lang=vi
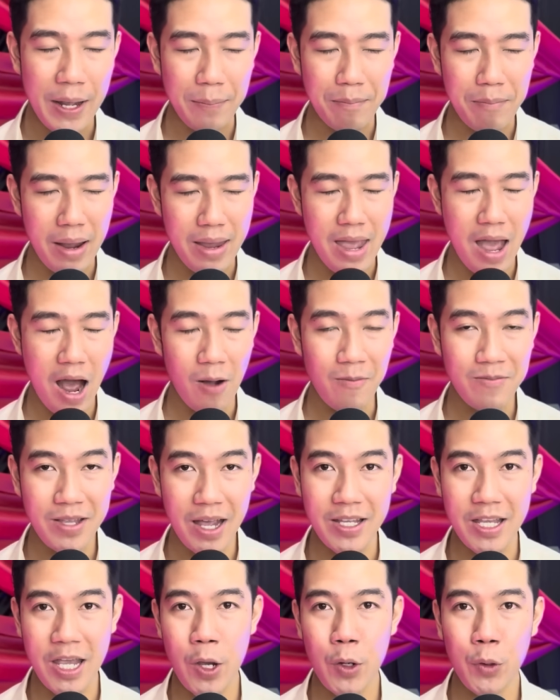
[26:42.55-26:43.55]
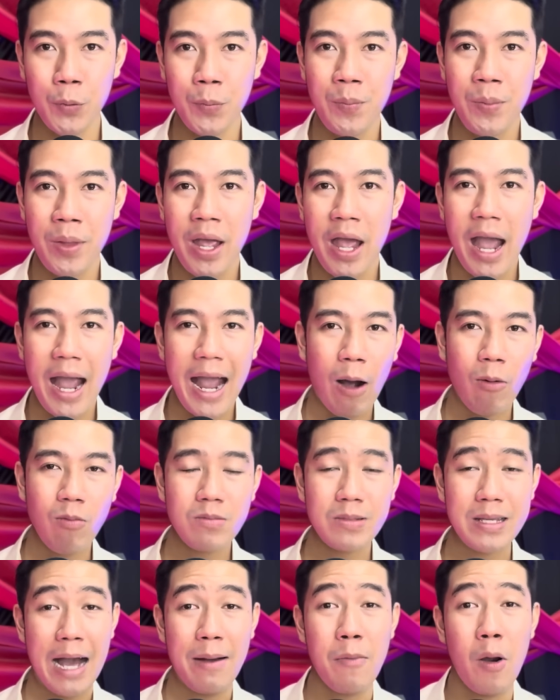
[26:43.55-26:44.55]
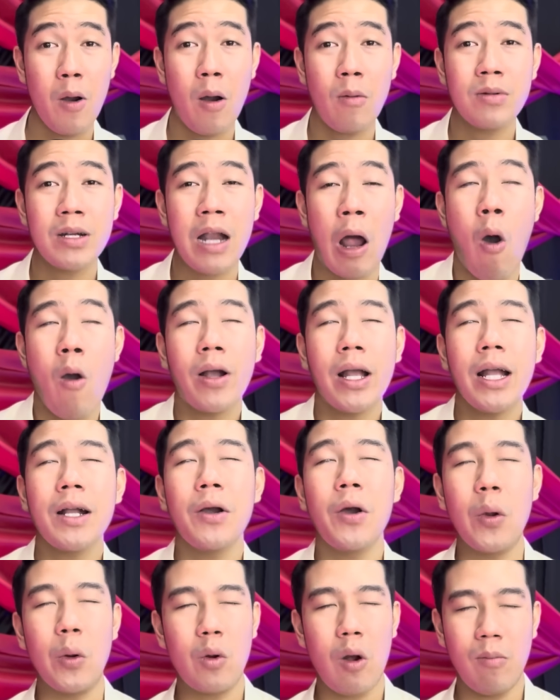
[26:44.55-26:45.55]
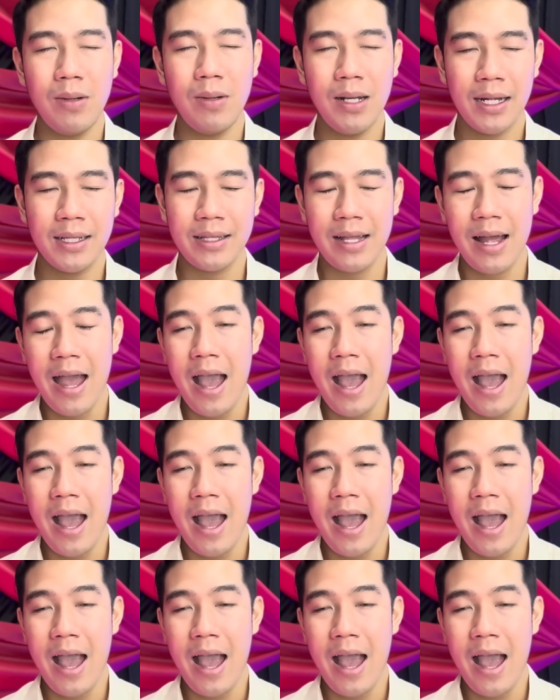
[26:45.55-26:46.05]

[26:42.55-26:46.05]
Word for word: bây giờ ổng chơi chiêu, ổng giả bộ ổng nổi cái người của ổng lên,